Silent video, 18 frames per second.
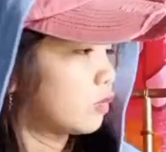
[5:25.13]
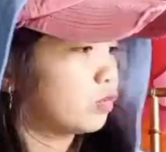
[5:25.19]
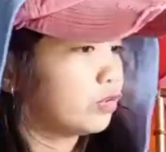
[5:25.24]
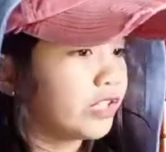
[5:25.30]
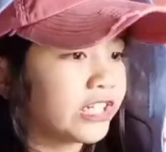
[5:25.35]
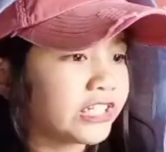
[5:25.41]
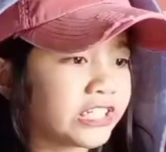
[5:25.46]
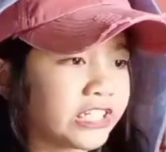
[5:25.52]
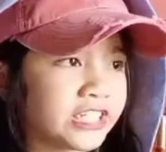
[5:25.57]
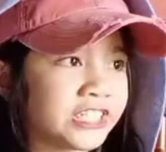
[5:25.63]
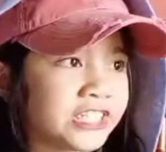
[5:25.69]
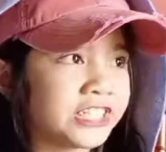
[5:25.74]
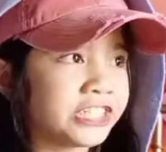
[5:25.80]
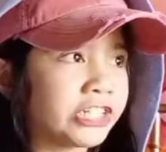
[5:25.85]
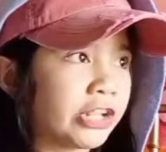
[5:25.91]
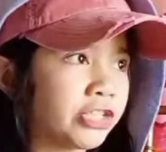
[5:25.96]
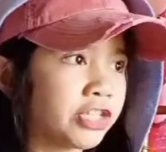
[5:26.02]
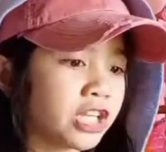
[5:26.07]
Una si
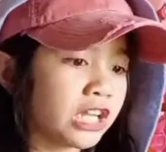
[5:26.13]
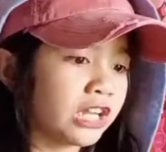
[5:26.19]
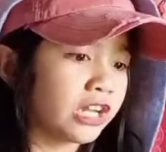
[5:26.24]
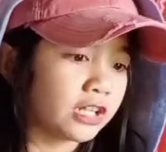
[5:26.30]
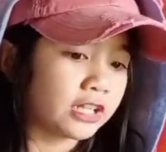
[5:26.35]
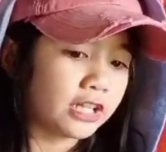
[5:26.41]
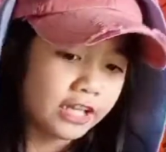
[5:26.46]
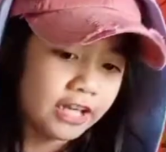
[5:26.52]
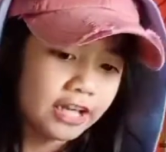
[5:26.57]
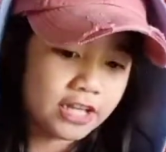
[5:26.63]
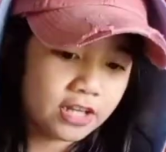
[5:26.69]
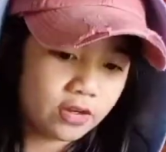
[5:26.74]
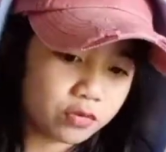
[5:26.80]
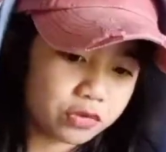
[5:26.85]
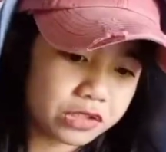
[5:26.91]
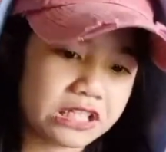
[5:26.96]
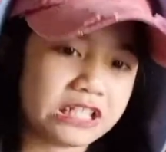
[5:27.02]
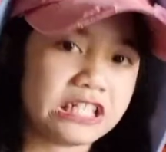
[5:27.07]
Sir naglagay ng
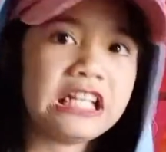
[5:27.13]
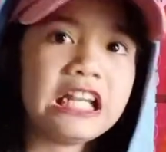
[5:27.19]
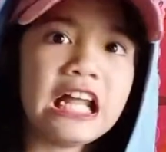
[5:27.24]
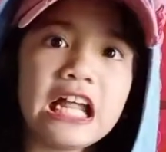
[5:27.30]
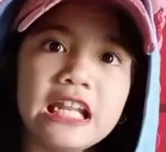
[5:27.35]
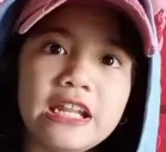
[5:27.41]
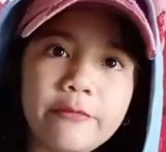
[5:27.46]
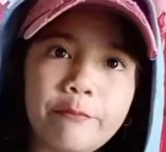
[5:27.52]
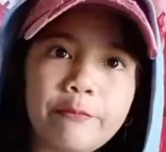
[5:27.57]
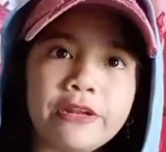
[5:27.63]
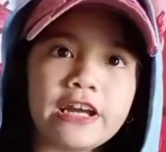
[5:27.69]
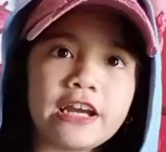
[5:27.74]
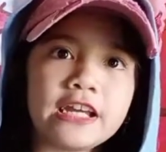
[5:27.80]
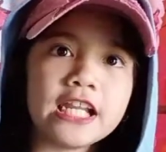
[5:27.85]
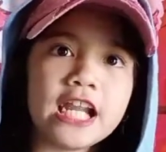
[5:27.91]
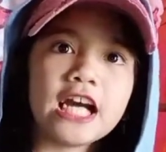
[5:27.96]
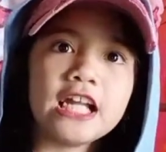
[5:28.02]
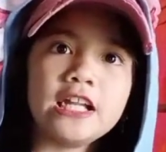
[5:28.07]
word sa lalim,
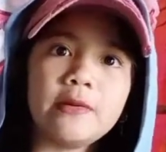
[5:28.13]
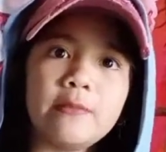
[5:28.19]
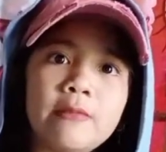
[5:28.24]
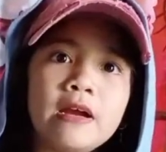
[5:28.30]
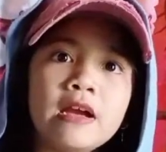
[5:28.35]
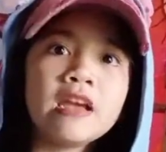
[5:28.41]
pinakilalim.